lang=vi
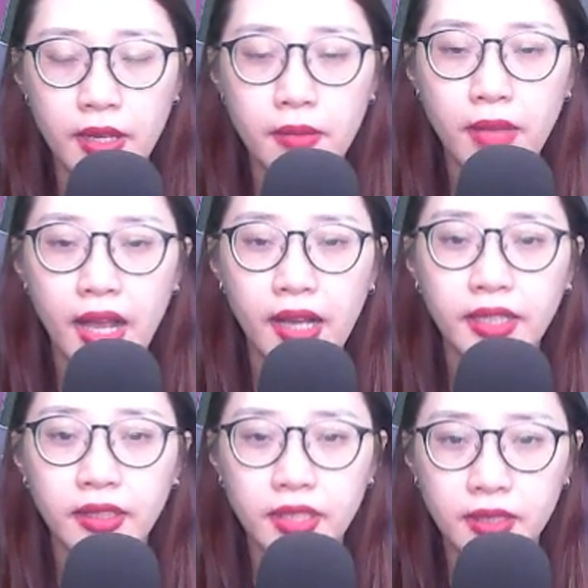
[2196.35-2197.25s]
mà
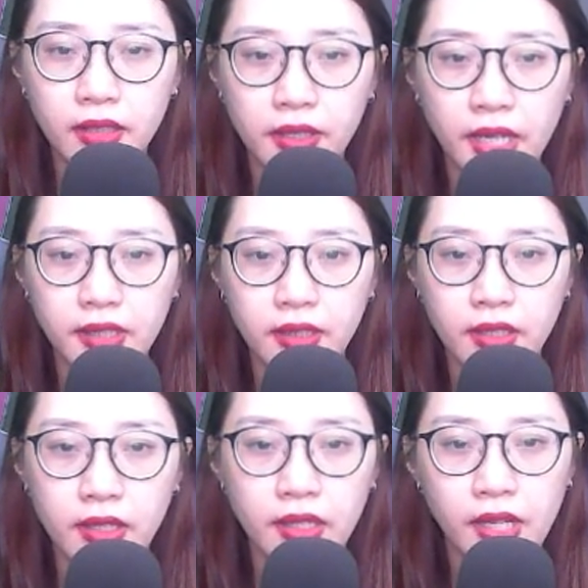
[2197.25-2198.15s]
cái chính ở đây
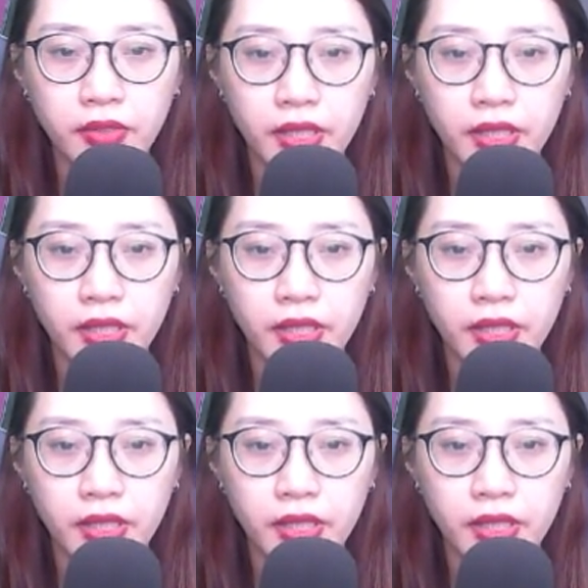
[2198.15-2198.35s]
là vì